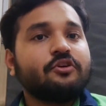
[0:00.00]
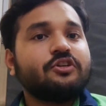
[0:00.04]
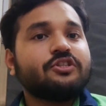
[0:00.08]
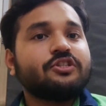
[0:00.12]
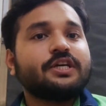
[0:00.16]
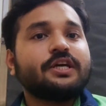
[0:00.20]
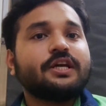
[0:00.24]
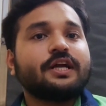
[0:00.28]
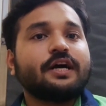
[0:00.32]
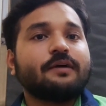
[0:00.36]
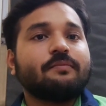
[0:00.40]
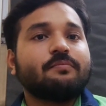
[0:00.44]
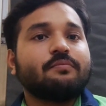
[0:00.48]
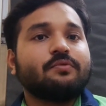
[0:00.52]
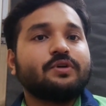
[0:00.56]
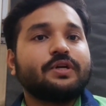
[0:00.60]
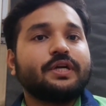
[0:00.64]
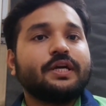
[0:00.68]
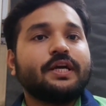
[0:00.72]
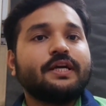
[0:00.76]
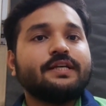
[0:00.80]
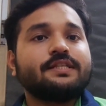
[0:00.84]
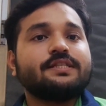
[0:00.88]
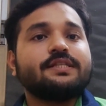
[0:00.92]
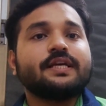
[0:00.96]
পর্যায়ে রাখবো
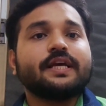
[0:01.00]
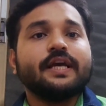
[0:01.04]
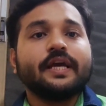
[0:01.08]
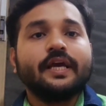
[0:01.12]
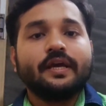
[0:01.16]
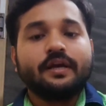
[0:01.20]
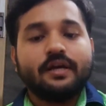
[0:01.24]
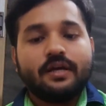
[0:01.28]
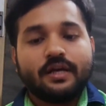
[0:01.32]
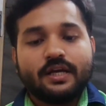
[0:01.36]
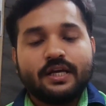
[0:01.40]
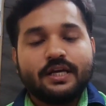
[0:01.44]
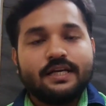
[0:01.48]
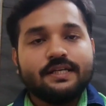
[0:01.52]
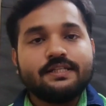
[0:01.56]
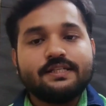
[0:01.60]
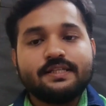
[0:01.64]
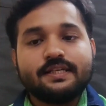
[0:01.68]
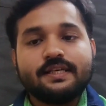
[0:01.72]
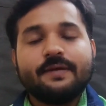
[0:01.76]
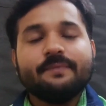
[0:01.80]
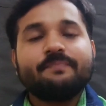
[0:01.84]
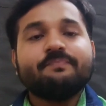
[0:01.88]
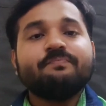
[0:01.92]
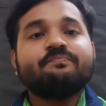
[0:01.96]
ঠিক আছে
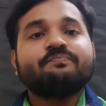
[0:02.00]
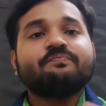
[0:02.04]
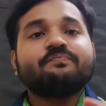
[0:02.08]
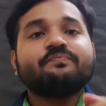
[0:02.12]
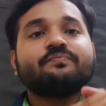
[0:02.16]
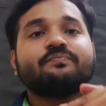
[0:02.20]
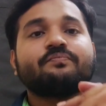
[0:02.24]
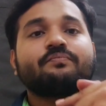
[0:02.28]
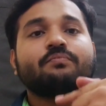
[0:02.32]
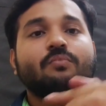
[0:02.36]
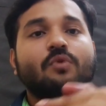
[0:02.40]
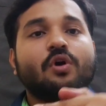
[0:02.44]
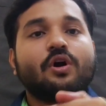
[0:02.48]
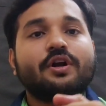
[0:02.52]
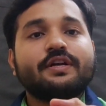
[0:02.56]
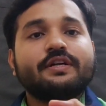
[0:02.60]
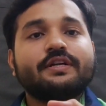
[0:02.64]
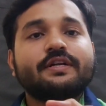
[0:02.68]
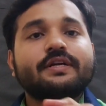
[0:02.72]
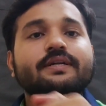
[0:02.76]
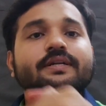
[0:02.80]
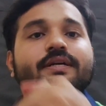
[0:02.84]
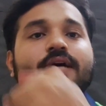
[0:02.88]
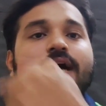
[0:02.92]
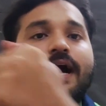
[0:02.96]
ইজি
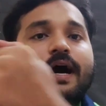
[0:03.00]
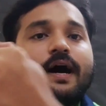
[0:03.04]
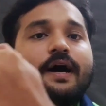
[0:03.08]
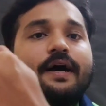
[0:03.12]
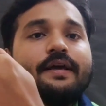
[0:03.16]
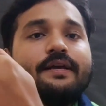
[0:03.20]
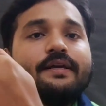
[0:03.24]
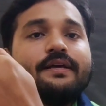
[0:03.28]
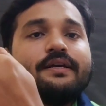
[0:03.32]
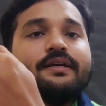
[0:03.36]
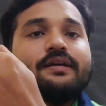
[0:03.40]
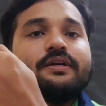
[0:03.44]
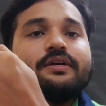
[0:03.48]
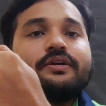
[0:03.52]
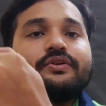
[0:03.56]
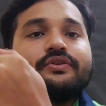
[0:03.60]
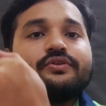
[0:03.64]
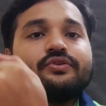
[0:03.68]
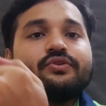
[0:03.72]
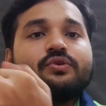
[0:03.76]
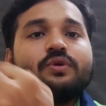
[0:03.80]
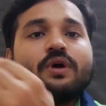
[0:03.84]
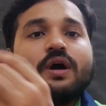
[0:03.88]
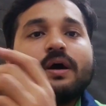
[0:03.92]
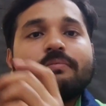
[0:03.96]
মডারেট হাই
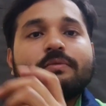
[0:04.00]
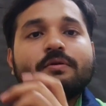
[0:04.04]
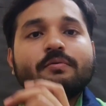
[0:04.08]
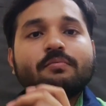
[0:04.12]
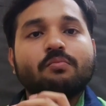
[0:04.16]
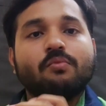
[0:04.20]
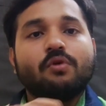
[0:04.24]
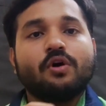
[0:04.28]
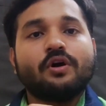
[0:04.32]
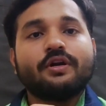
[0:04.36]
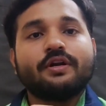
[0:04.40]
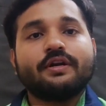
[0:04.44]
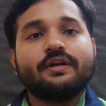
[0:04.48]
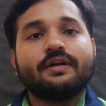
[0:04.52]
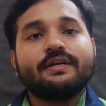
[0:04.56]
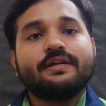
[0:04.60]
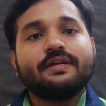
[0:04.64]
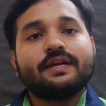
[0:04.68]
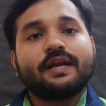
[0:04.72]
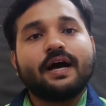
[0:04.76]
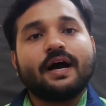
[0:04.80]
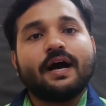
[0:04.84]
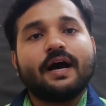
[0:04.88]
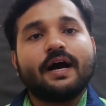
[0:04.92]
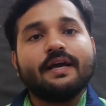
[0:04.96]
সো আমি মডারেট
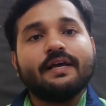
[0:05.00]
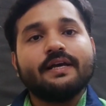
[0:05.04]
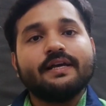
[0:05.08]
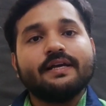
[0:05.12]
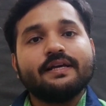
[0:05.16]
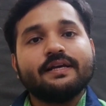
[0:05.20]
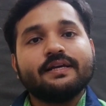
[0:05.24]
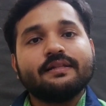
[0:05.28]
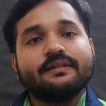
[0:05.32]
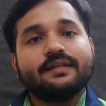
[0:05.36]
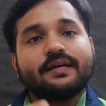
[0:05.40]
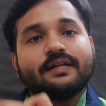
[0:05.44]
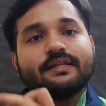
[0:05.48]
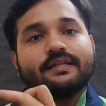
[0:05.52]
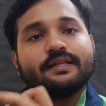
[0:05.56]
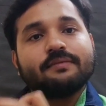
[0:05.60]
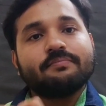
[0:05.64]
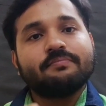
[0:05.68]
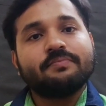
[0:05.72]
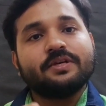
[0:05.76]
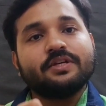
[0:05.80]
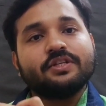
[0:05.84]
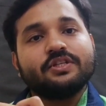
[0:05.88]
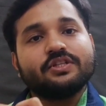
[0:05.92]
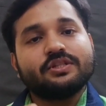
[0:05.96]
আর হাই তাদের
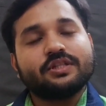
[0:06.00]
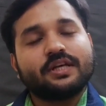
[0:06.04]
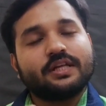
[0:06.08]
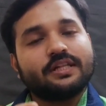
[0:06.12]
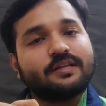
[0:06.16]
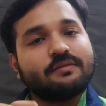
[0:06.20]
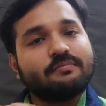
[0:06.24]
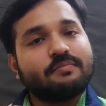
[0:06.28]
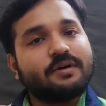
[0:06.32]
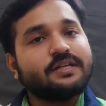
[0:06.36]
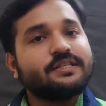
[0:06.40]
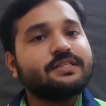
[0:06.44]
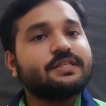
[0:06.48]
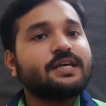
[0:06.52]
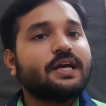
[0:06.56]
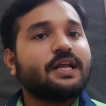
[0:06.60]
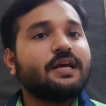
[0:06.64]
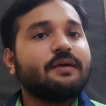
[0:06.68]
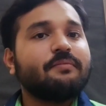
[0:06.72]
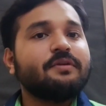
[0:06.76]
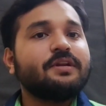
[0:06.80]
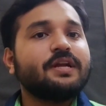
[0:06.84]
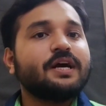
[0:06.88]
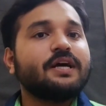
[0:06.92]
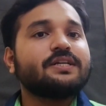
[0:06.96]
বীজ তাদের মাঝখানে
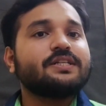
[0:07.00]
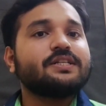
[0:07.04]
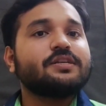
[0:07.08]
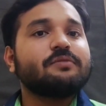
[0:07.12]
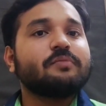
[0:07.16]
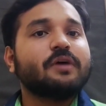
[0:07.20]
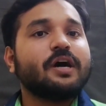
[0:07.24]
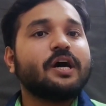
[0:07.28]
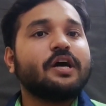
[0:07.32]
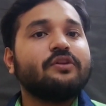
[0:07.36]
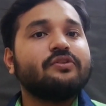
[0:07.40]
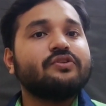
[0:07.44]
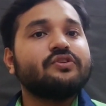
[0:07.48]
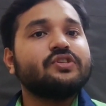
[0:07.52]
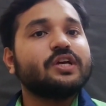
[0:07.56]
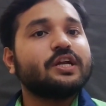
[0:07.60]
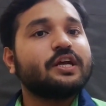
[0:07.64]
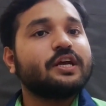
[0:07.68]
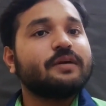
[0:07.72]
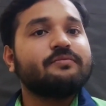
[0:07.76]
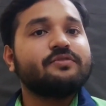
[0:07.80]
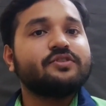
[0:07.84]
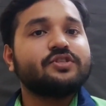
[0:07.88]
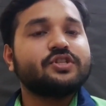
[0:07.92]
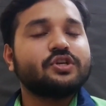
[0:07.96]
আমি রাখছি বায়োলজি আর
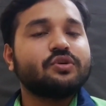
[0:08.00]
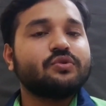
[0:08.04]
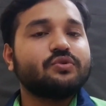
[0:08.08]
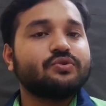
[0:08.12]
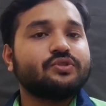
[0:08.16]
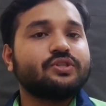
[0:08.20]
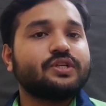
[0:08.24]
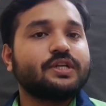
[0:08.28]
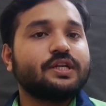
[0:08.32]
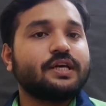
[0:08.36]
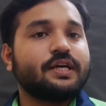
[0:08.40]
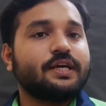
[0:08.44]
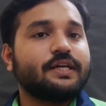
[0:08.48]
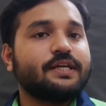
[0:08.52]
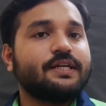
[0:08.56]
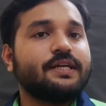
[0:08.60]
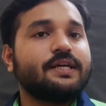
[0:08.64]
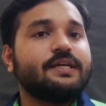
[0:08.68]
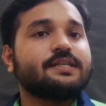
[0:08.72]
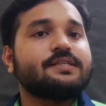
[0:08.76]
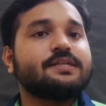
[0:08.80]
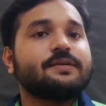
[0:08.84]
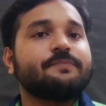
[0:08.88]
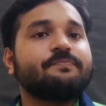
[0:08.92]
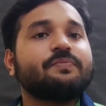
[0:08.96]
কেমিস্ট্রি কোশ্চেনটাকে ঠিক
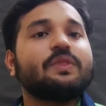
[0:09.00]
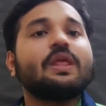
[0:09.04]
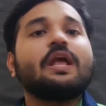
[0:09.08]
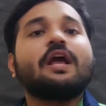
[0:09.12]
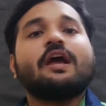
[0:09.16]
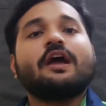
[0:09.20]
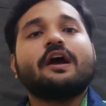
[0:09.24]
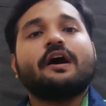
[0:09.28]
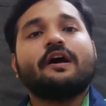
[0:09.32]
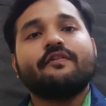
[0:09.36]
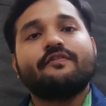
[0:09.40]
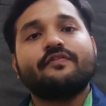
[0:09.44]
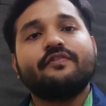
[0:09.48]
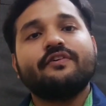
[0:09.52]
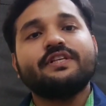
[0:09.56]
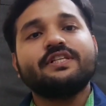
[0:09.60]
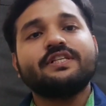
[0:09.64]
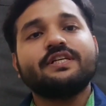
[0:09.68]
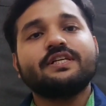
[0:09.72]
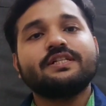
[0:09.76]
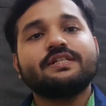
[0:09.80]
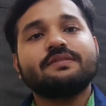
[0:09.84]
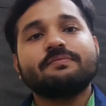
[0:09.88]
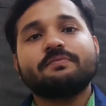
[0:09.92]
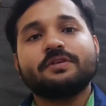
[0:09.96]
আছে আর
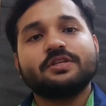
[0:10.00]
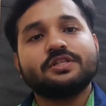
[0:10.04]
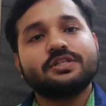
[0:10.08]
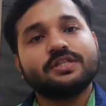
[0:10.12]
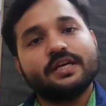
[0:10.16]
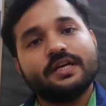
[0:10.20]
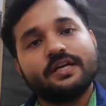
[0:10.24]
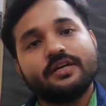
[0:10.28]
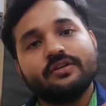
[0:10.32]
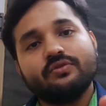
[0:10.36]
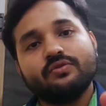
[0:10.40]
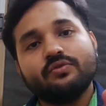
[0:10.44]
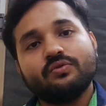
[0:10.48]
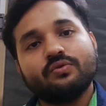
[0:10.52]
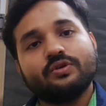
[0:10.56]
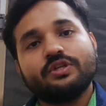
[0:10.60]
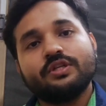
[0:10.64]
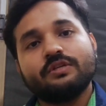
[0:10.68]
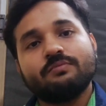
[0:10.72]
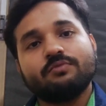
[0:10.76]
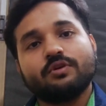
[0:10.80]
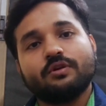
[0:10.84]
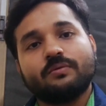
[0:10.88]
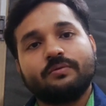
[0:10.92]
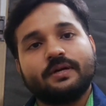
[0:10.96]
ফিজিক্স ফিজিক্সটাকে কিন্তু
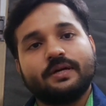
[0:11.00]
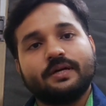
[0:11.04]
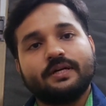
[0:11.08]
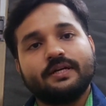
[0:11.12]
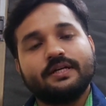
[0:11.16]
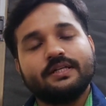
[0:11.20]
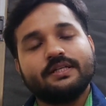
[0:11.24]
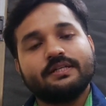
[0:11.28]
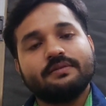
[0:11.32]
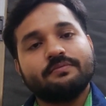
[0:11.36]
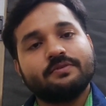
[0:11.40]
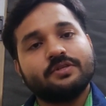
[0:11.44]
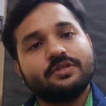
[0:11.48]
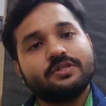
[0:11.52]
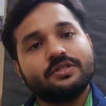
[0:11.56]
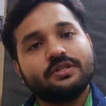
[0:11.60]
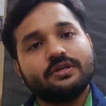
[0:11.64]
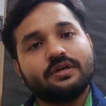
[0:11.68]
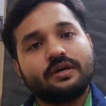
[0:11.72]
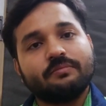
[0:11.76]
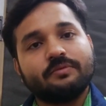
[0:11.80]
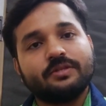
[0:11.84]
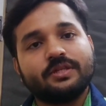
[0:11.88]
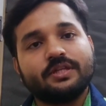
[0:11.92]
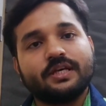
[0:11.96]
কঠিন বলবে না ঠিক আছে ফিজিক্সটা
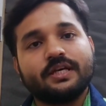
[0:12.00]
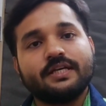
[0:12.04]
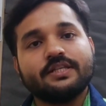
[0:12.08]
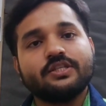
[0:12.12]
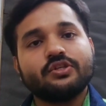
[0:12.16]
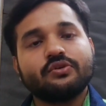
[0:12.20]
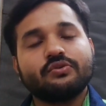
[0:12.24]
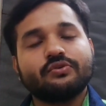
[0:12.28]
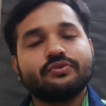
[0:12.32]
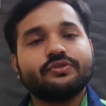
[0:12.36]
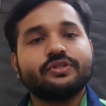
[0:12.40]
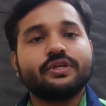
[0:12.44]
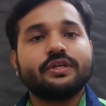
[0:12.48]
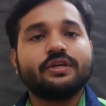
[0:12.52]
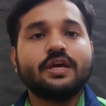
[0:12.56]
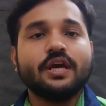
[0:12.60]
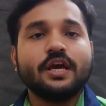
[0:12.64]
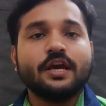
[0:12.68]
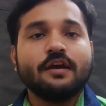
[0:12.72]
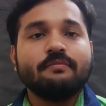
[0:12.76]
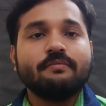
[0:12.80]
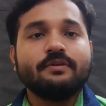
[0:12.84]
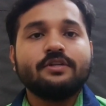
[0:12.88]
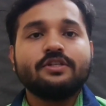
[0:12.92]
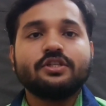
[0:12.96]
আমি দেখেছি কোশ্চেন
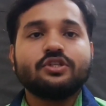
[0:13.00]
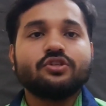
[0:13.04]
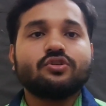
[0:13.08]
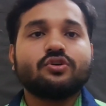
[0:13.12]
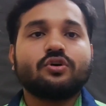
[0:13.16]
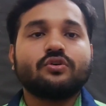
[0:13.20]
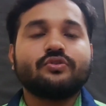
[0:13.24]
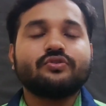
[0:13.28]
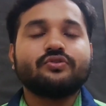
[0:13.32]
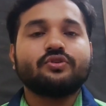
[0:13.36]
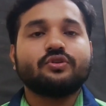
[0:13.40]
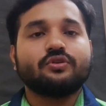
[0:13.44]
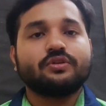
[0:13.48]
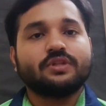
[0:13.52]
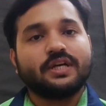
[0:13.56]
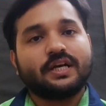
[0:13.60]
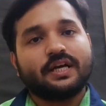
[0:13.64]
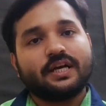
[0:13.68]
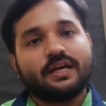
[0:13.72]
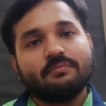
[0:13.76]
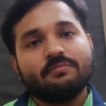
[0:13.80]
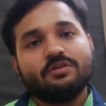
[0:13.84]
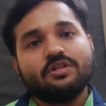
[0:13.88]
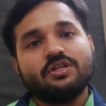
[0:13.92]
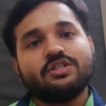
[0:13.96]
ফিজিক্সটা সহজ ছিল
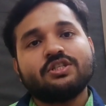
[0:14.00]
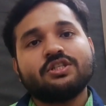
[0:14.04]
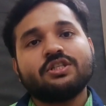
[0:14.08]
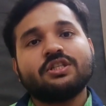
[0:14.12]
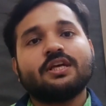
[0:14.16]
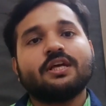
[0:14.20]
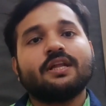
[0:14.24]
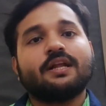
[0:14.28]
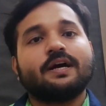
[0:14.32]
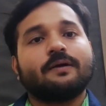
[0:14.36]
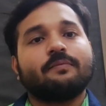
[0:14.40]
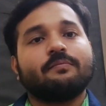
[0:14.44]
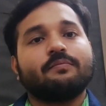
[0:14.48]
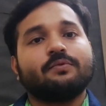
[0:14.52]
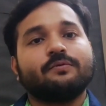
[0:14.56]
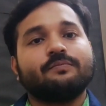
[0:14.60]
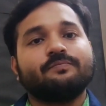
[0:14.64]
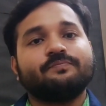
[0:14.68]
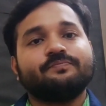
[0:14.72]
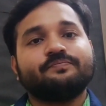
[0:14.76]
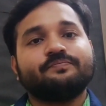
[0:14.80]
তাকে আমি ইজিতে রাখবো